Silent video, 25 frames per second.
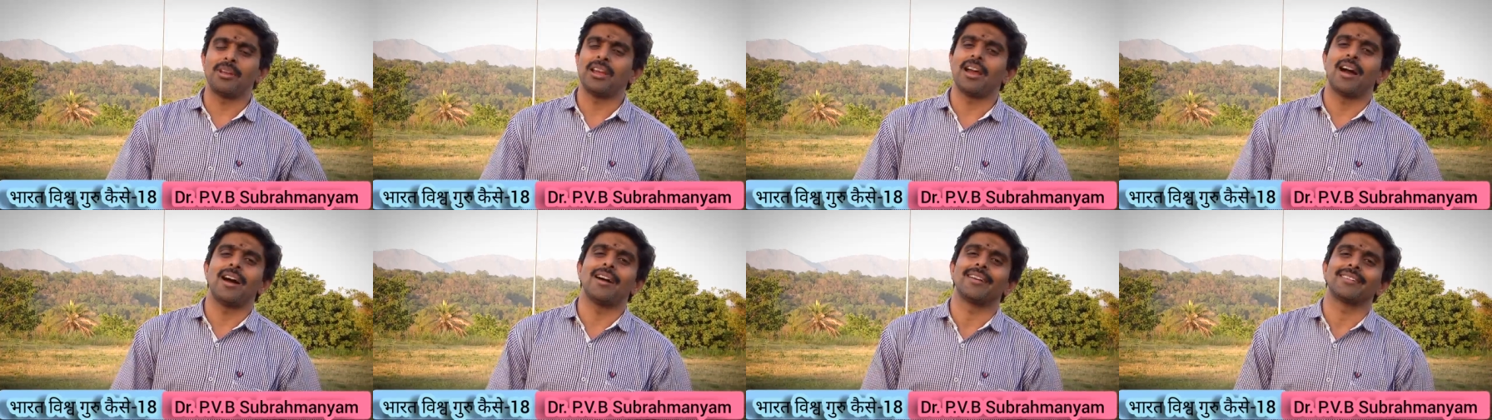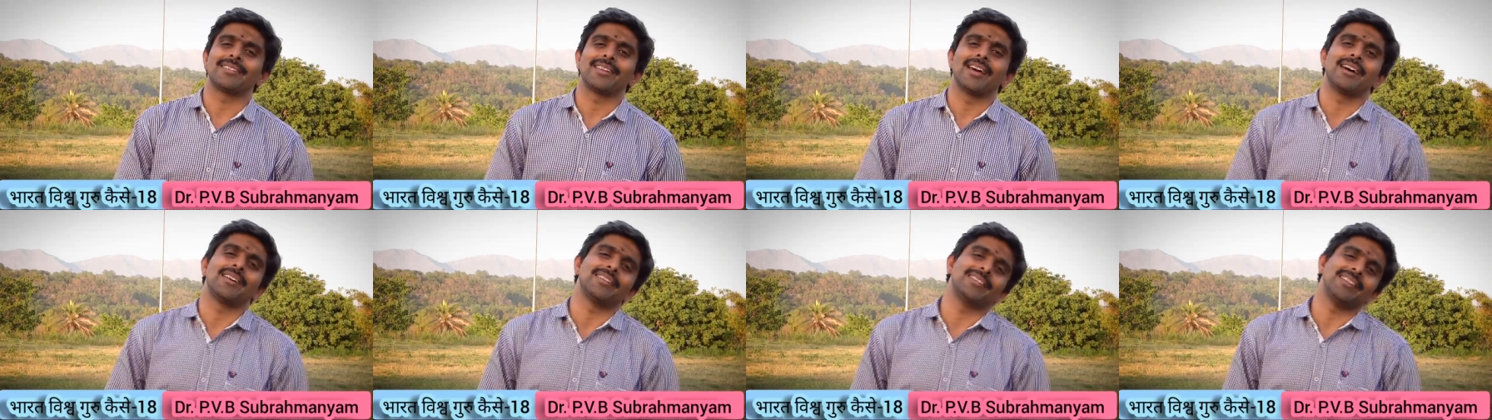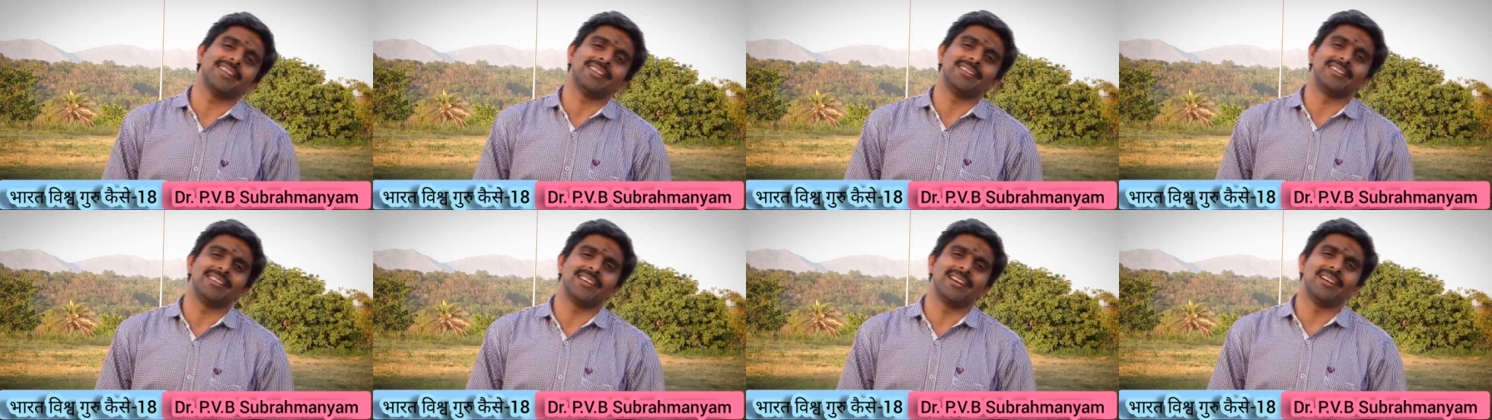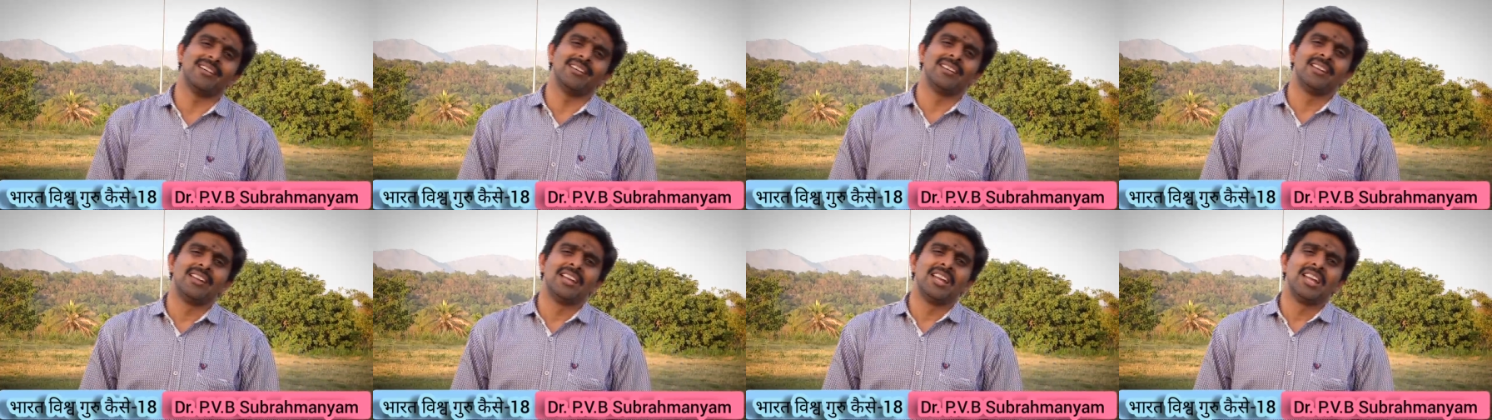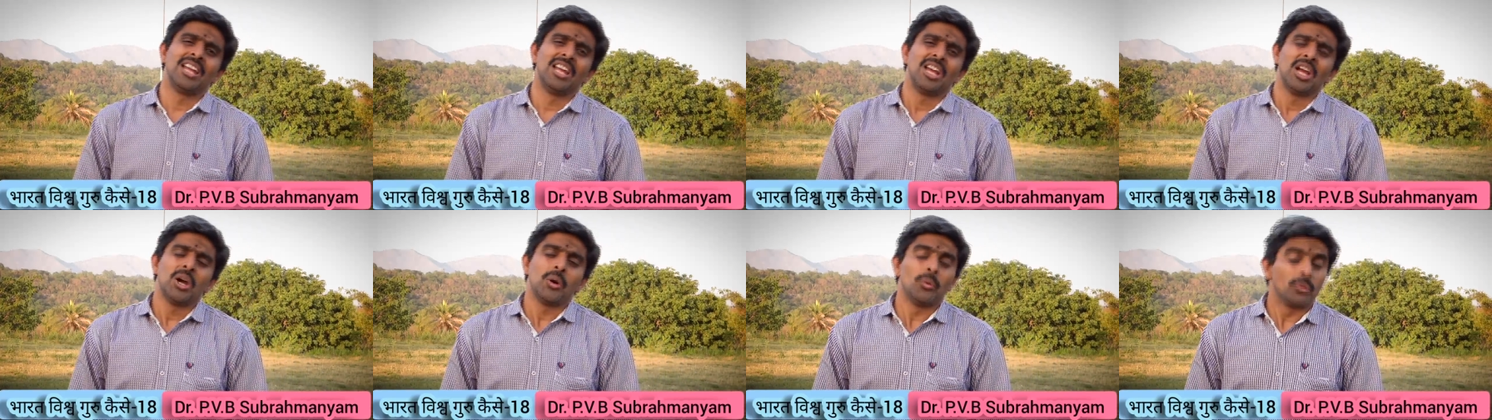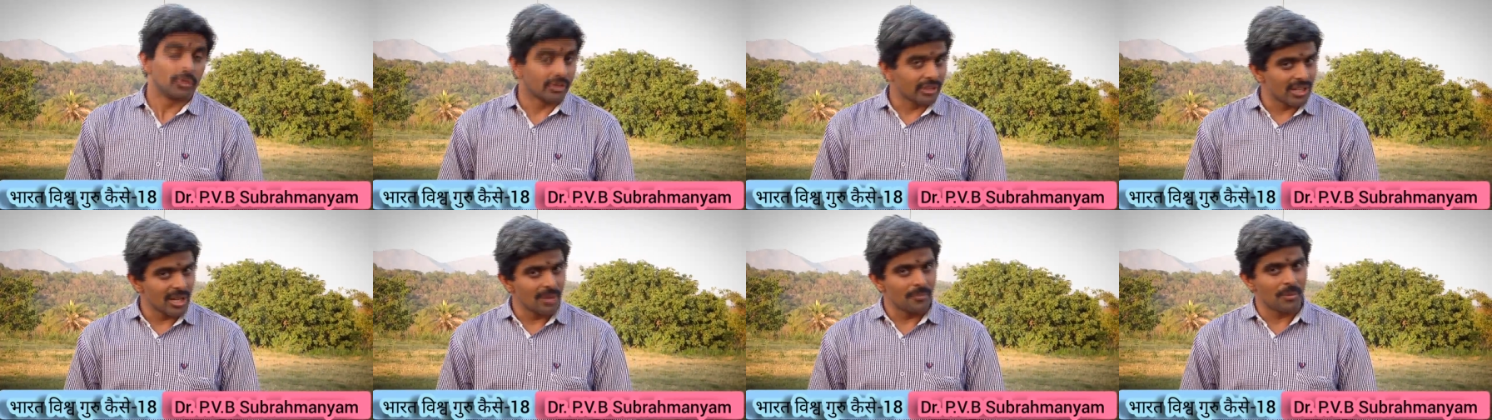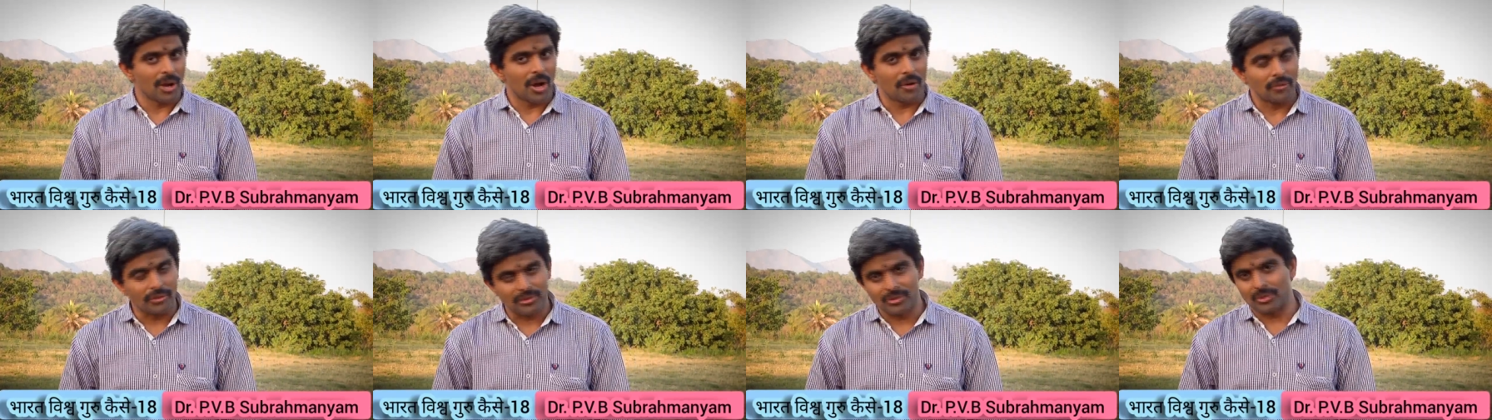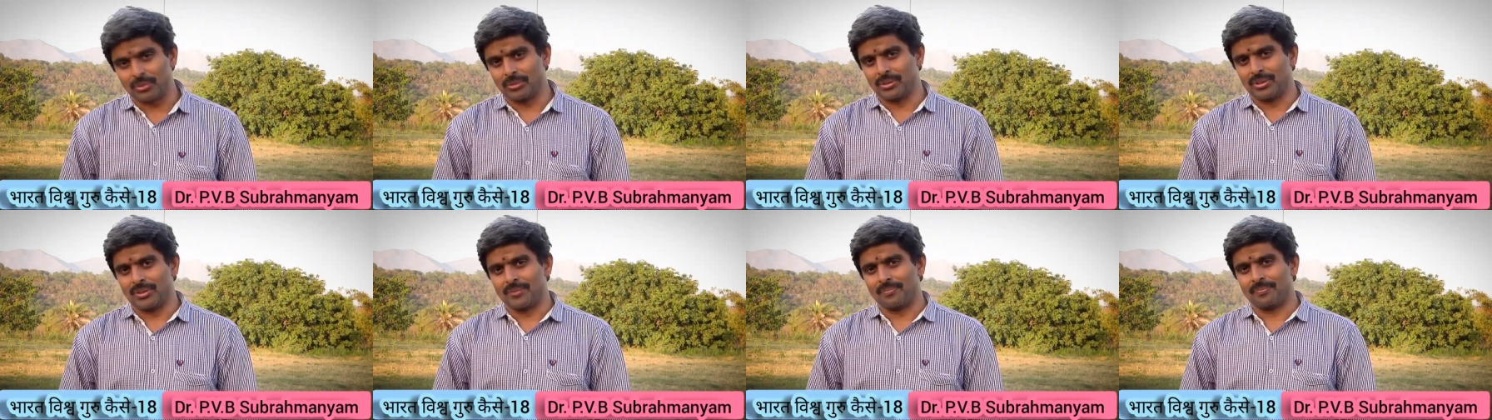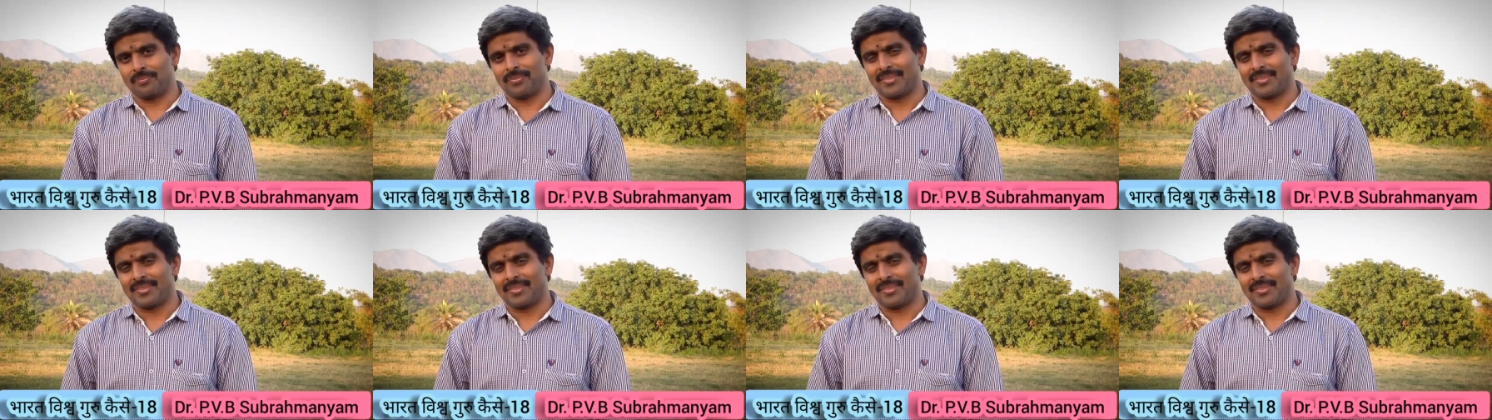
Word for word: भी आसार दे दिया उसके बावजूद